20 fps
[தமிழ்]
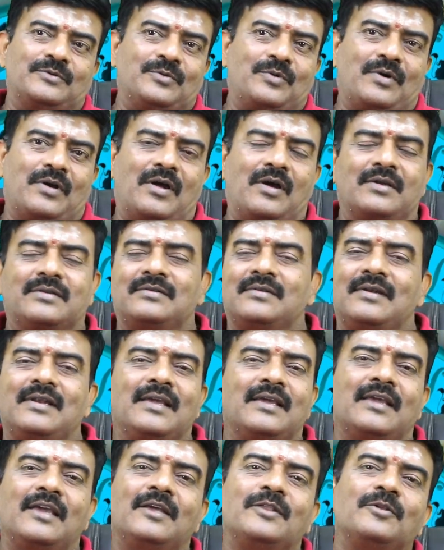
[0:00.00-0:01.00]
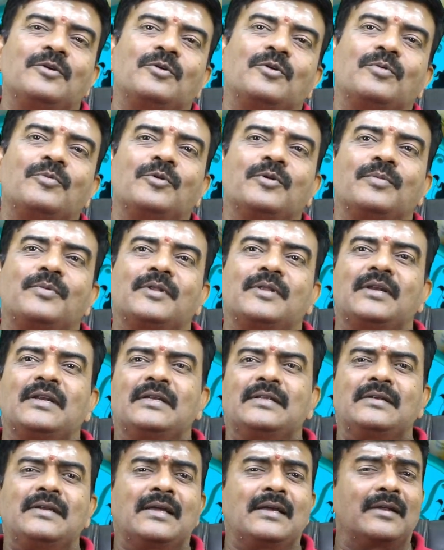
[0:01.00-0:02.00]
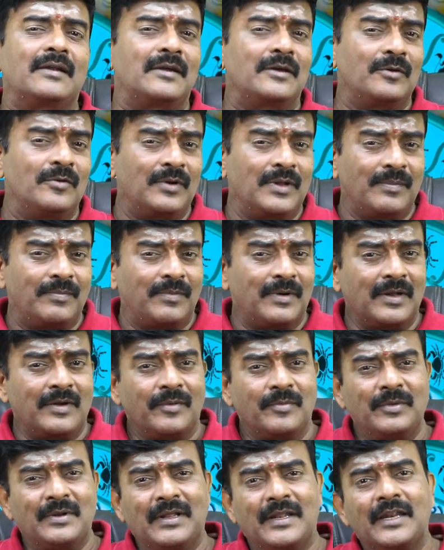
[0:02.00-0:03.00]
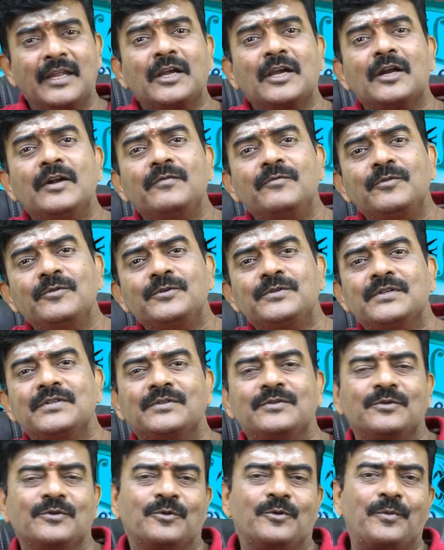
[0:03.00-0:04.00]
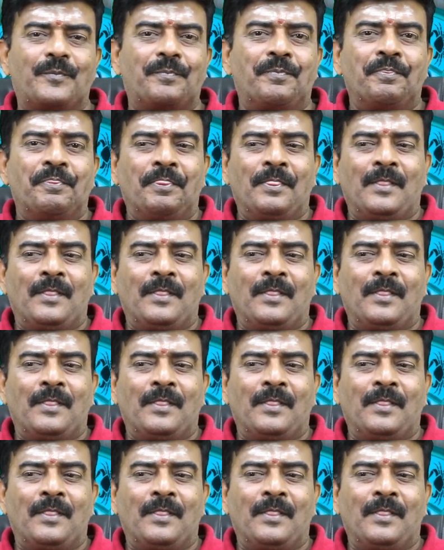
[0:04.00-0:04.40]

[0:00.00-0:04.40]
ஸோ ராசியிலே கேது இருக்கும்போது பார்த்திங்கன்னா நிறைய கிரகங்களுடைய பார்வையும் நிறைய கன்ஃபியூஷன்ஸ் இருக்கும்